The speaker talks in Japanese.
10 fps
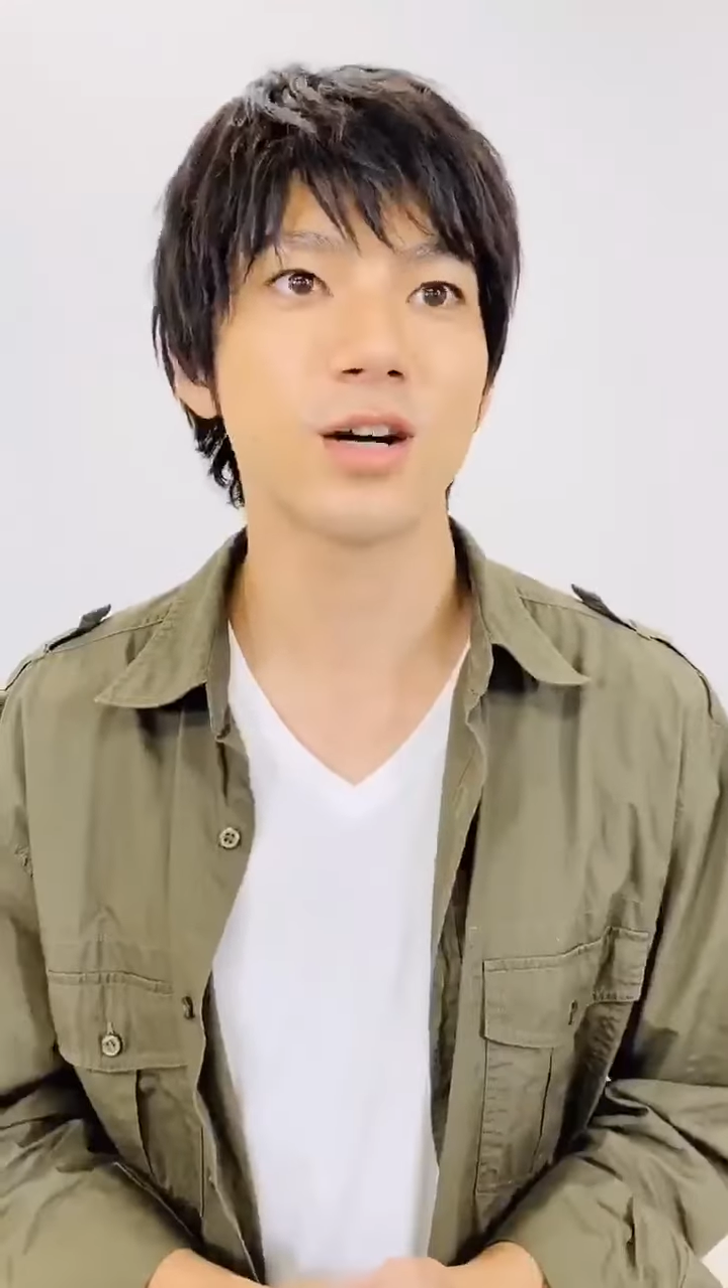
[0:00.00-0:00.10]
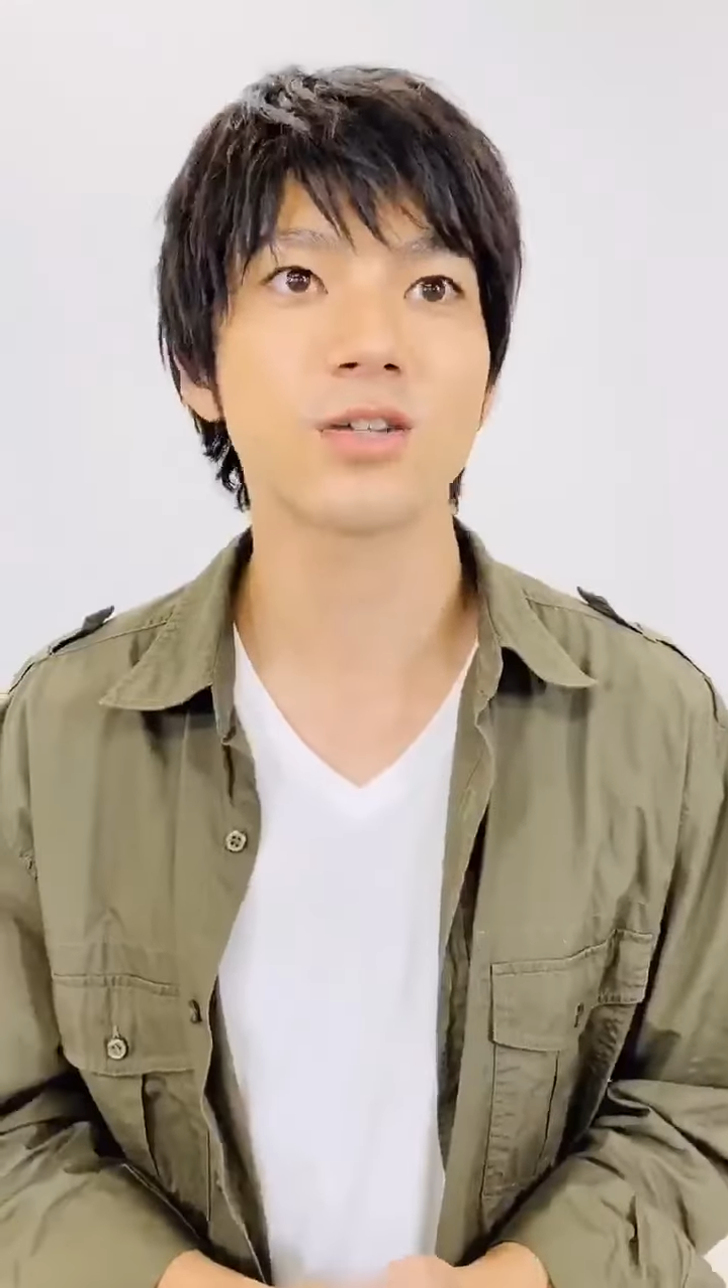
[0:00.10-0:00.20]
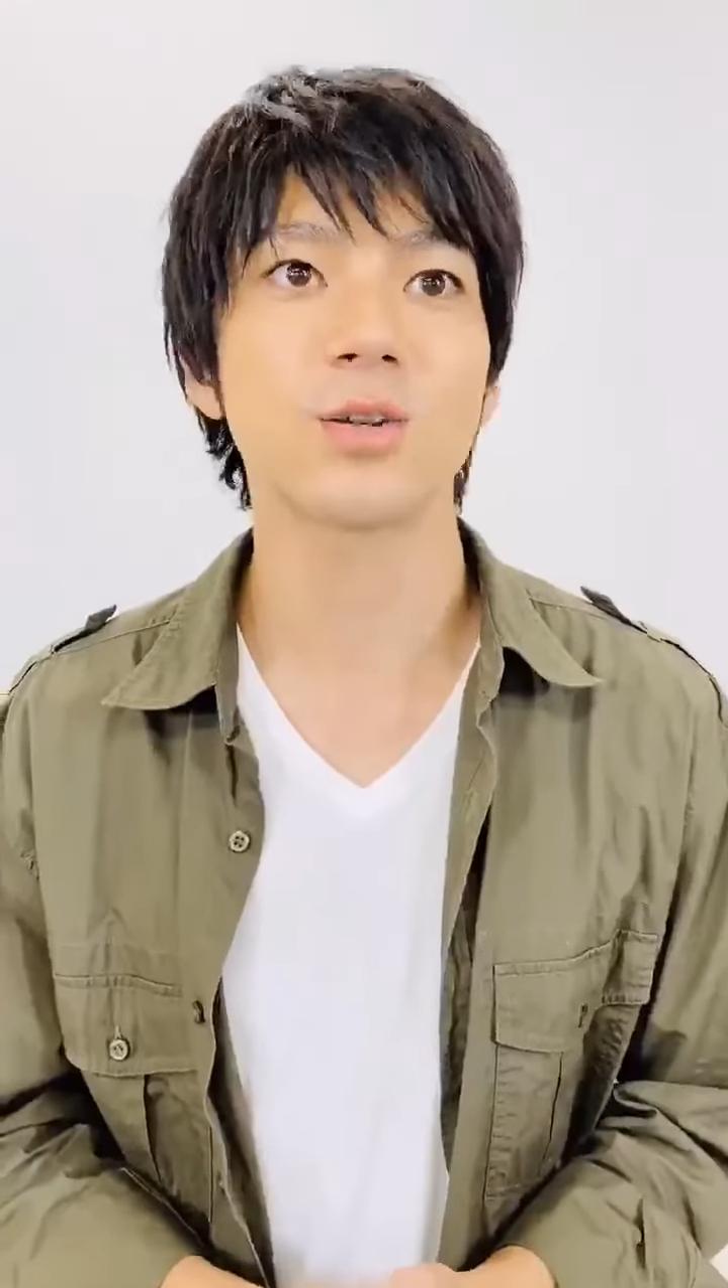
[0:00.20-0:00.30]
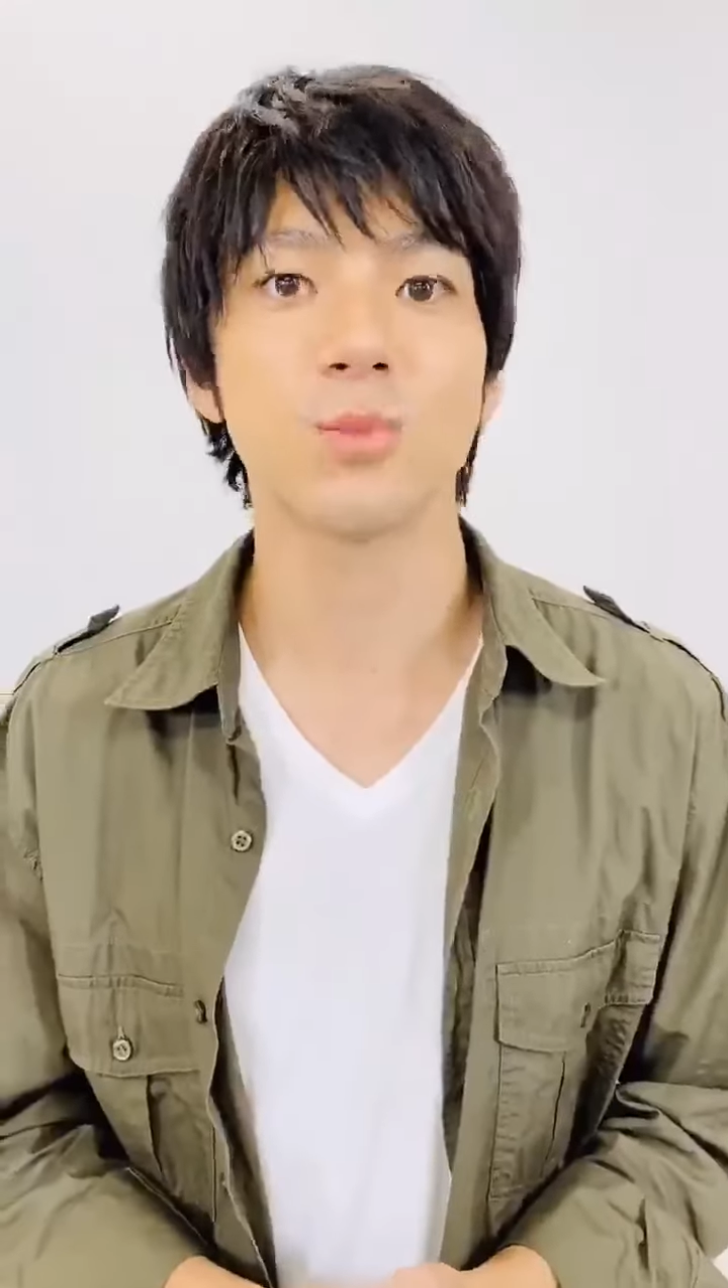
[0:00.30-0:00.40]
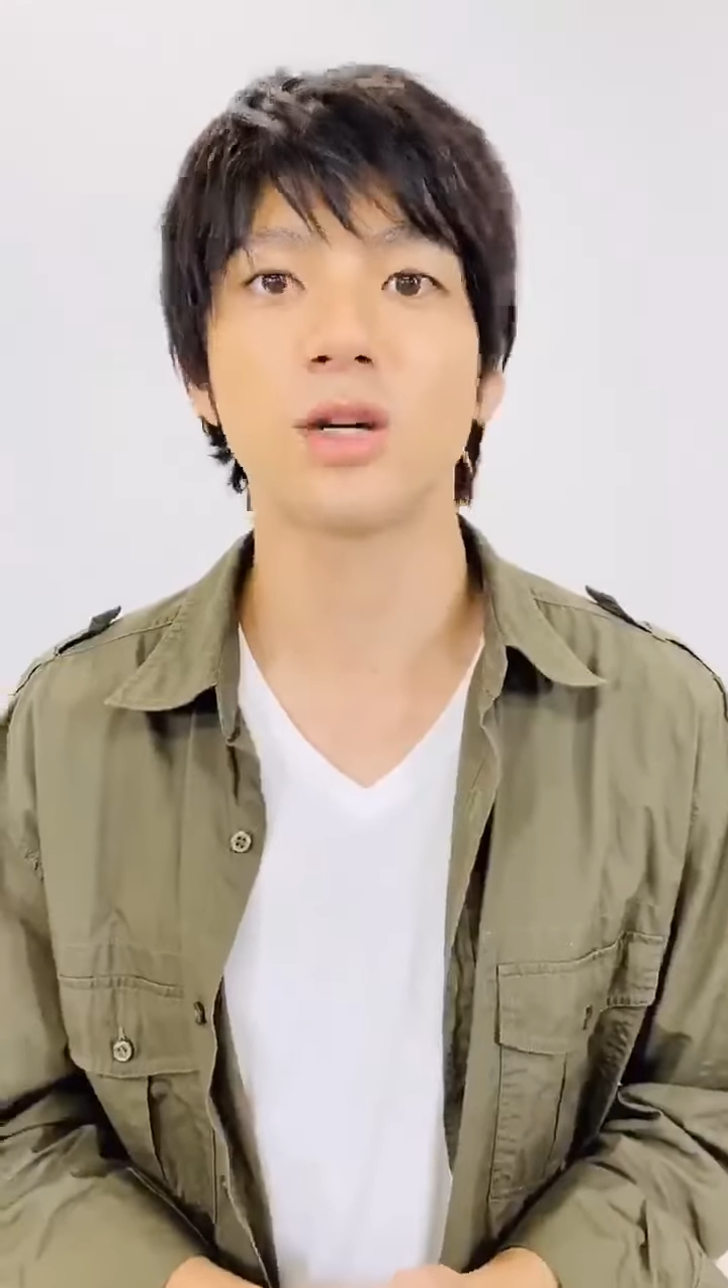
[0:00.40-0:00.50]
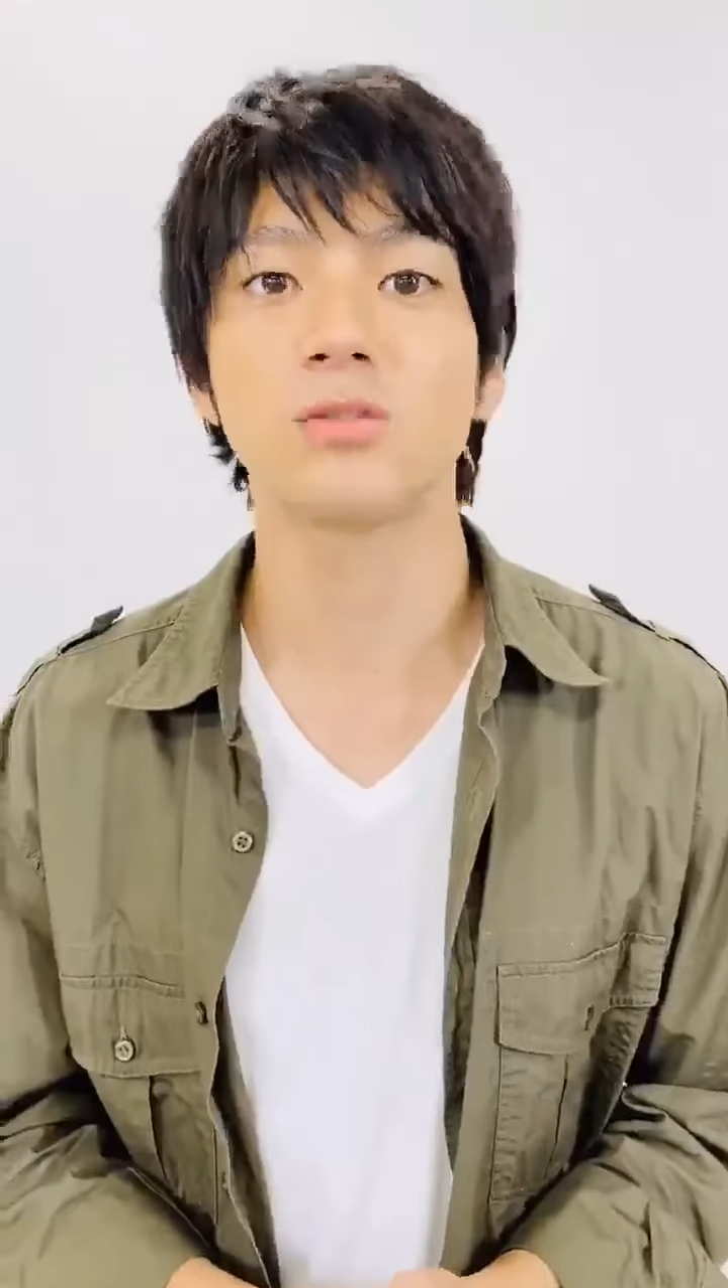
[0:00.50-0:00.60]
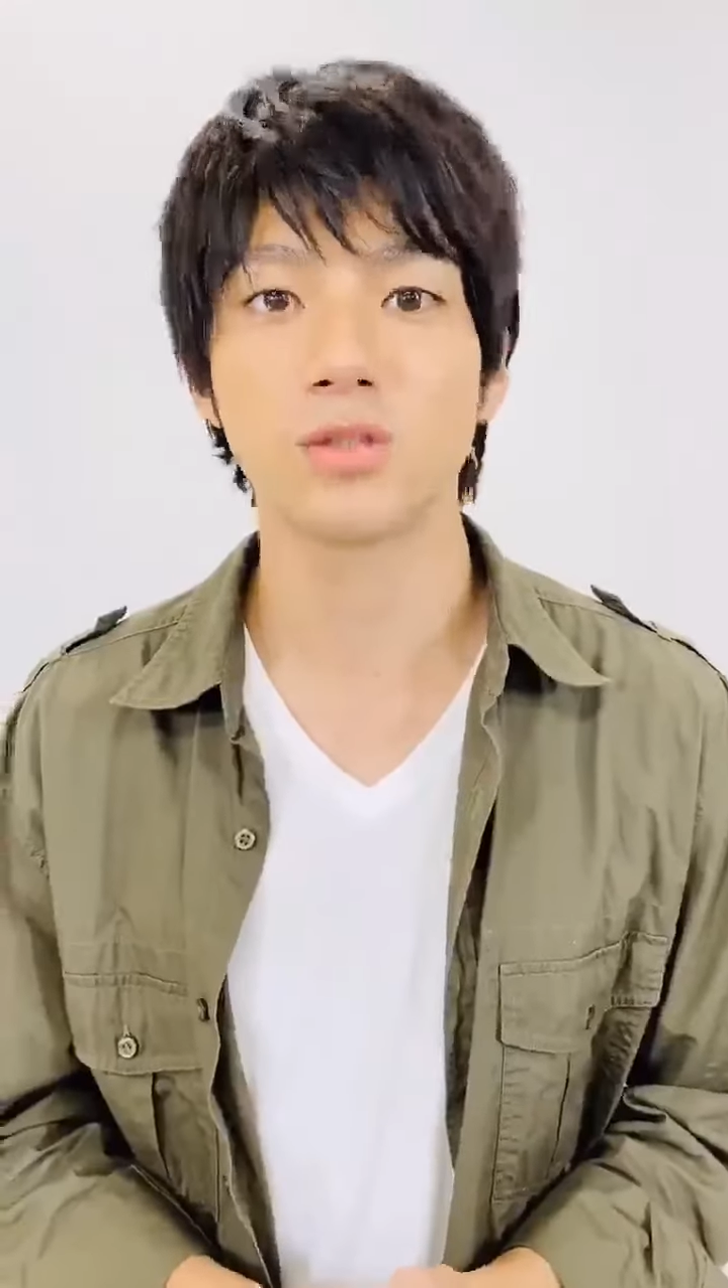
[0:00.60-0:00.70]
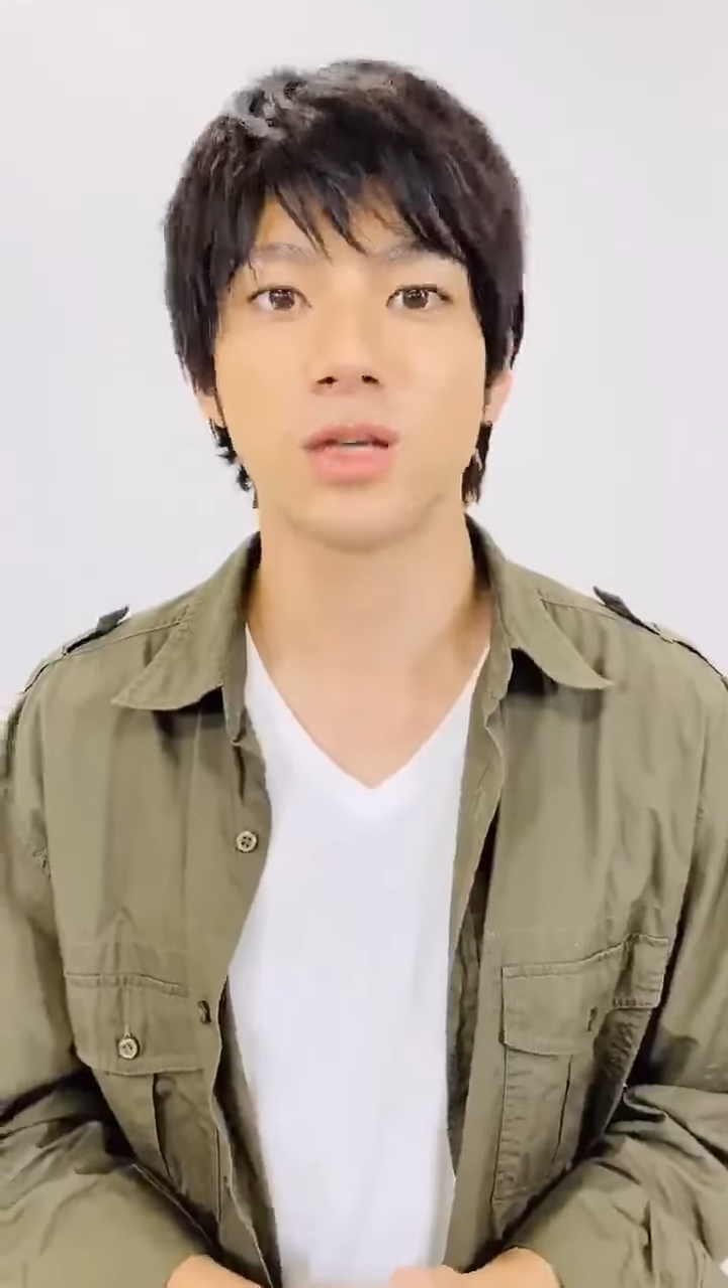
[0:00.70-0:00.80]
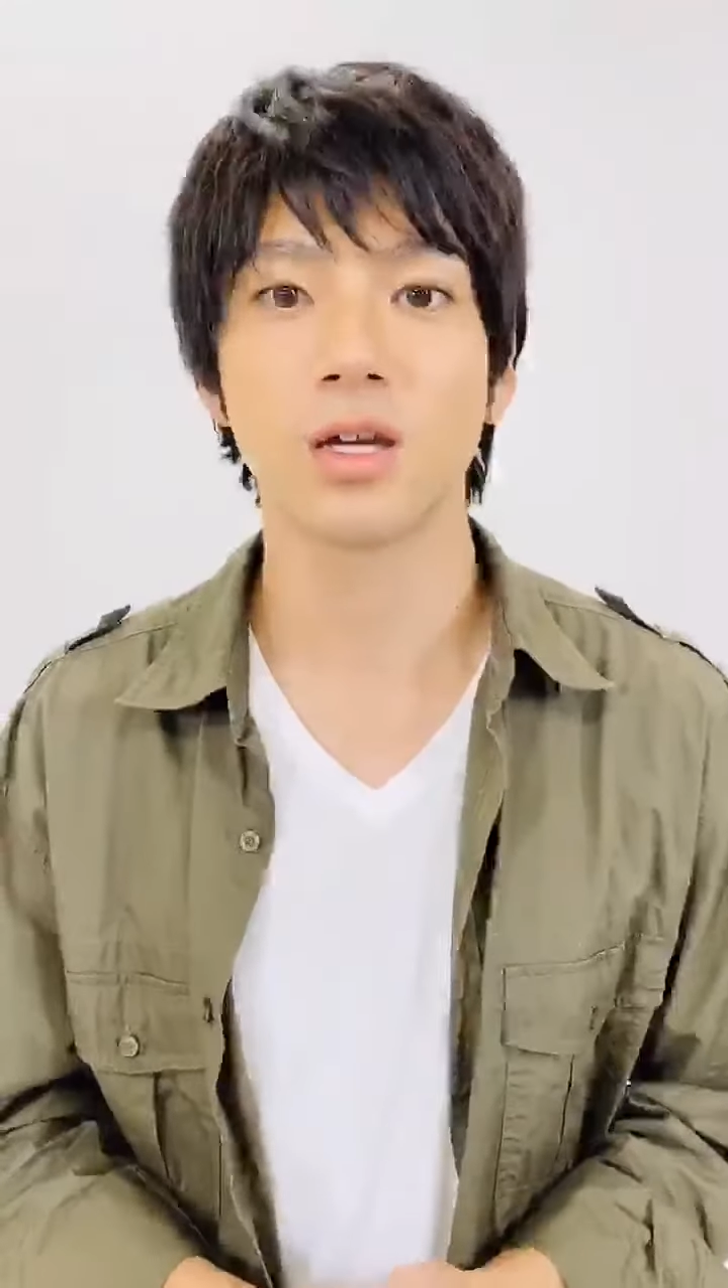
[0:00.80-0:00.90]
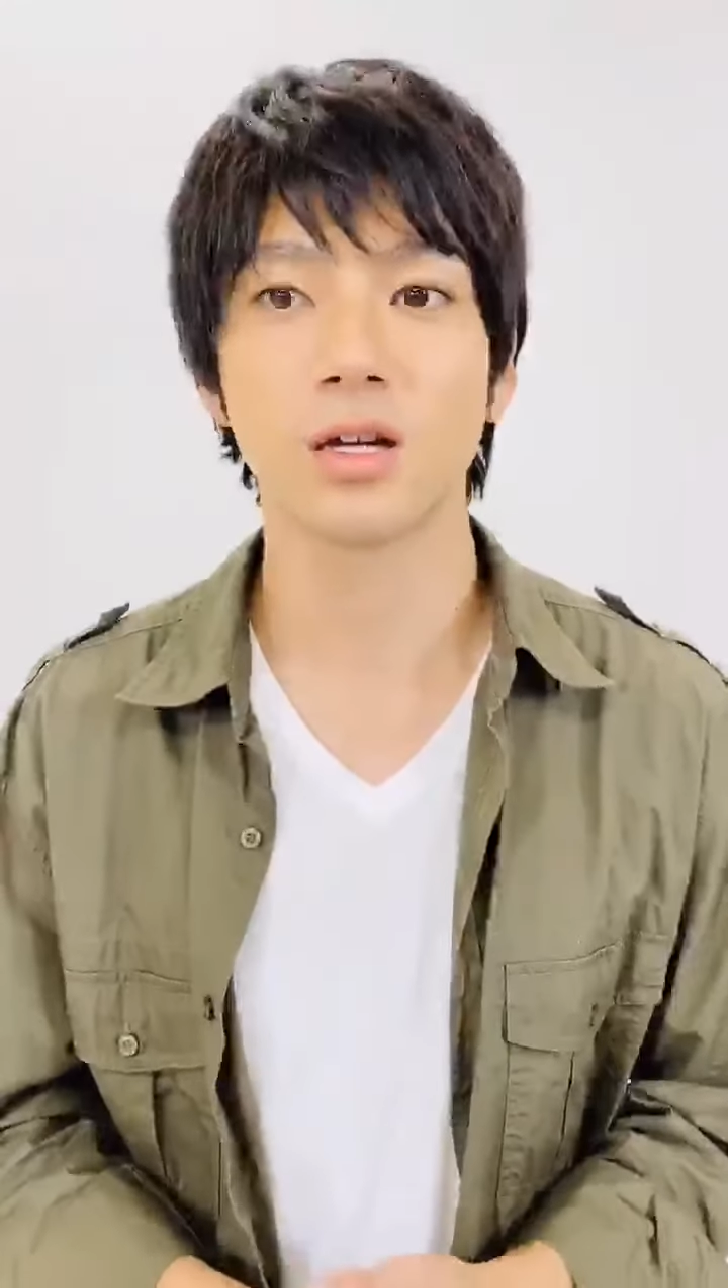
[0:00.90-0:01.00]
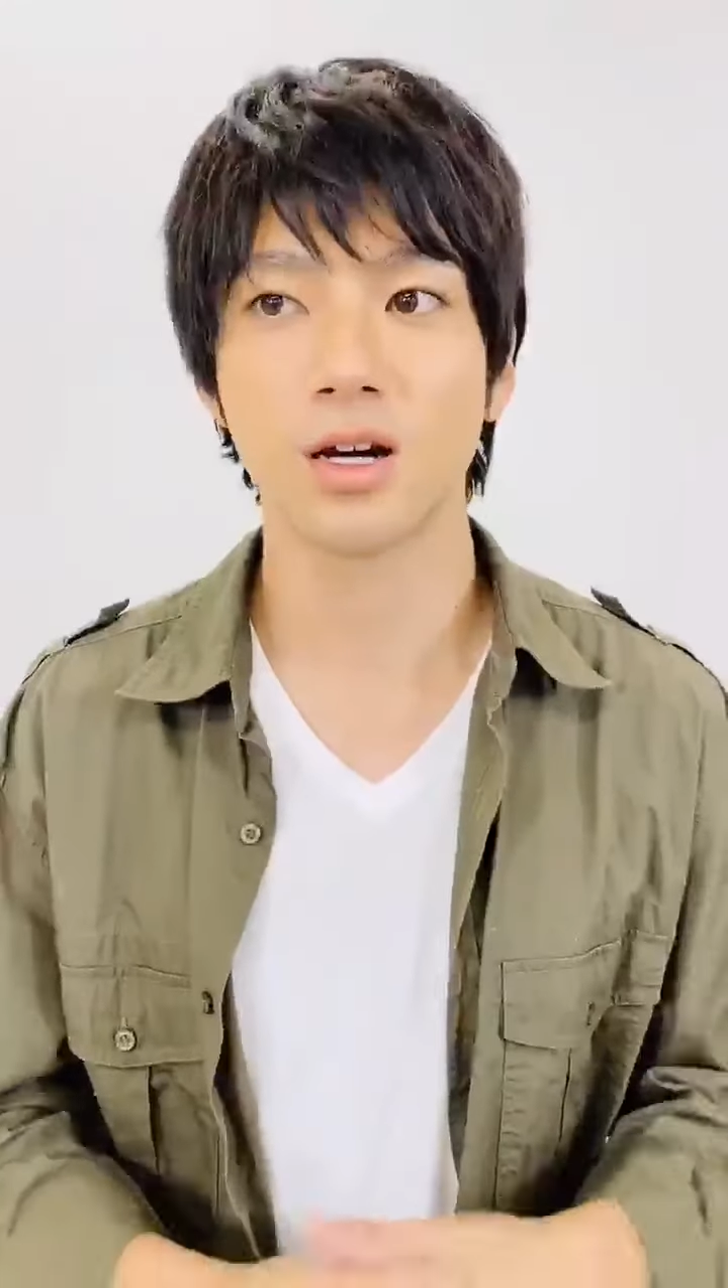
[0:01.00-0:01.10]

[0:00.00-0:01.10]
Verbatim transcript: アクションもあるので